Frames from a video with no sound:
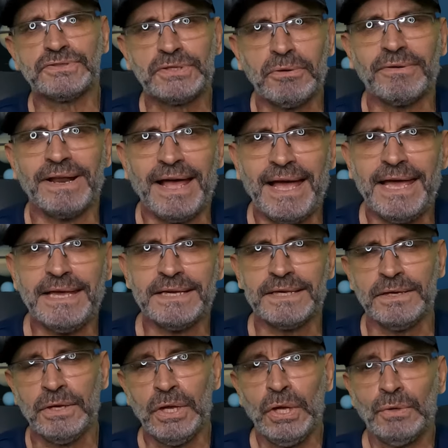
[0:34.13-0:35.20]
o seu
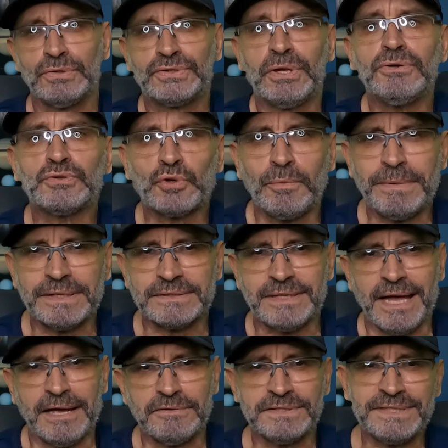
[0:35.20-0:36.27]
like, os seus
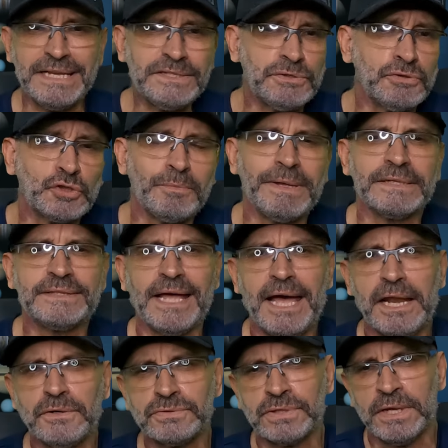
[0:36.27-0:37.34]
comentários. Sem seus
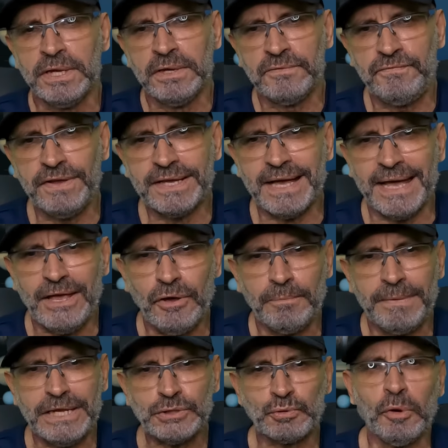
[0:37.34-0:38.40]
comentários, fica
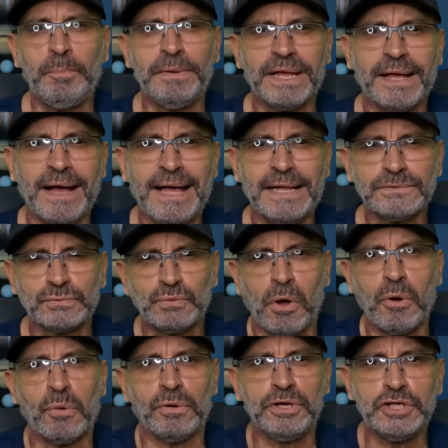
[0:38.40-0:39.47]
realmente complicado do
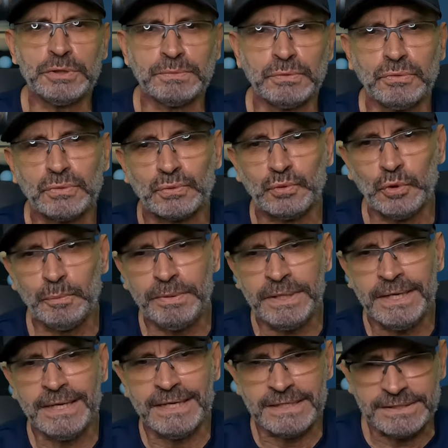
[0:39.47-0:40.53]
algoritmo do YouTube
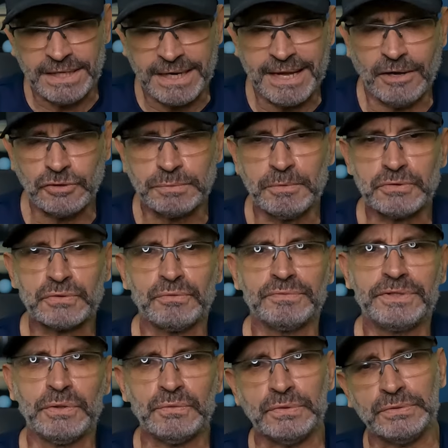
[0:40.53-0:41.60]
entregar os meus
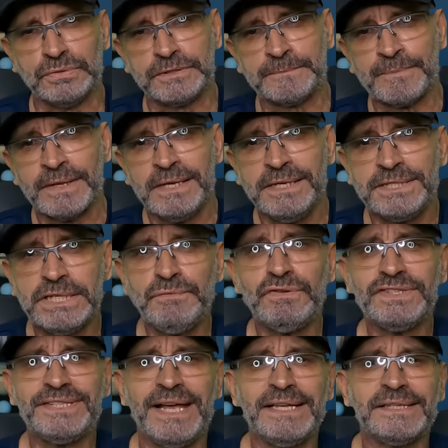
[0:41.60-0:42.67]
conteúdos. E se
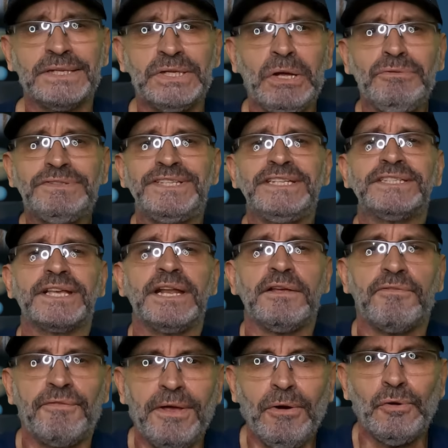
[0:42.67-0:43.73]
você ainda não se
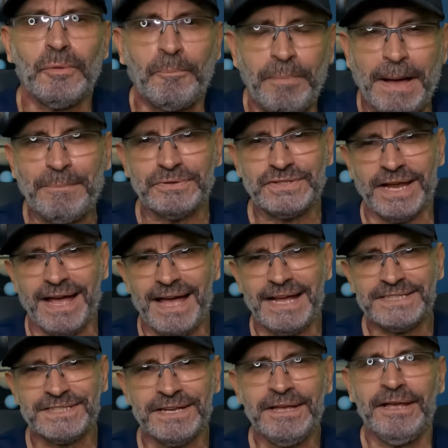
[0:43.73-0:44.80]
inscreveu no Papo de
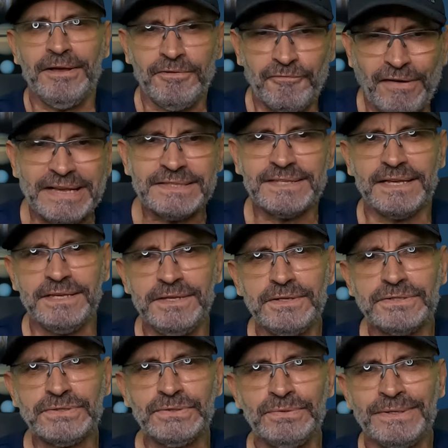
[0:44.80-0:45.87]
Arte, faça
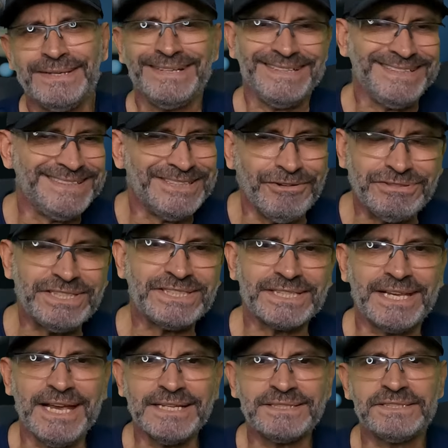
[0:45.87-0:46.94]
isso e não se
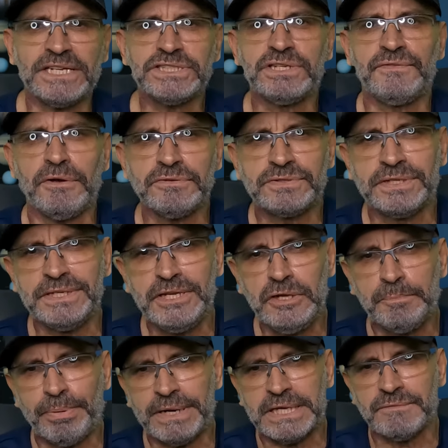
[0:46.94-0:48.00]
esqueça de ativar o
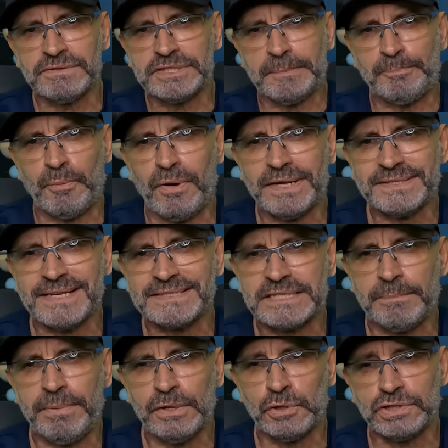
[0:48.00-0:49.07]
sininho para que você possa
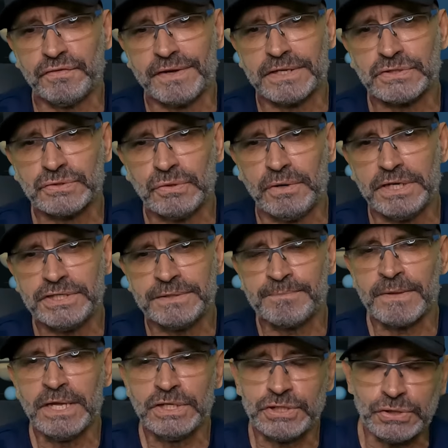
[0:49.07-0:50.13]
receber notificações
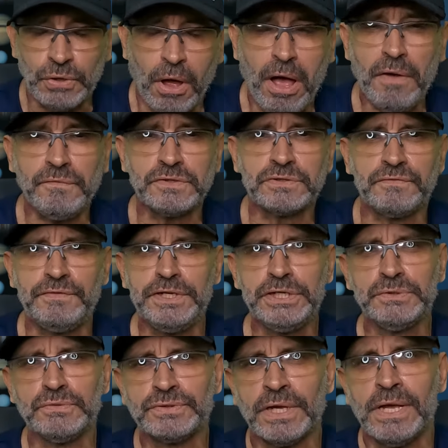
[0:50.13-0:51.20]
de novos
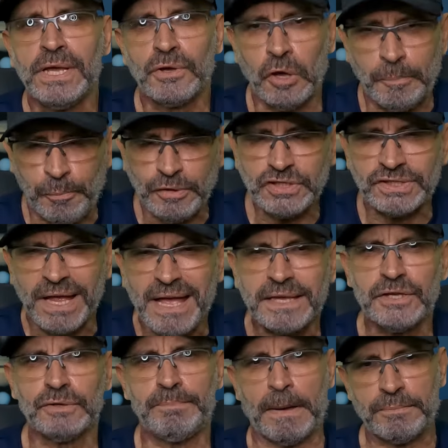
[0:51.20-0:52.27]
vídeos que eu postar
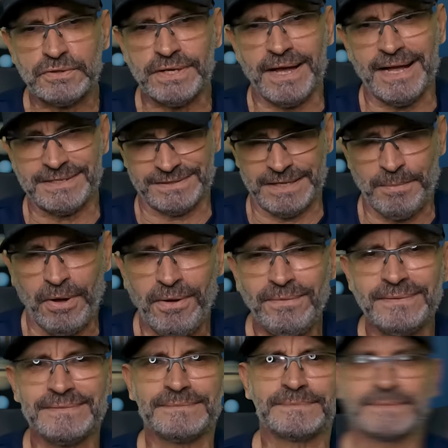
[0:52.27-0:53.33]
aqui no Papo de Arte, tá bom?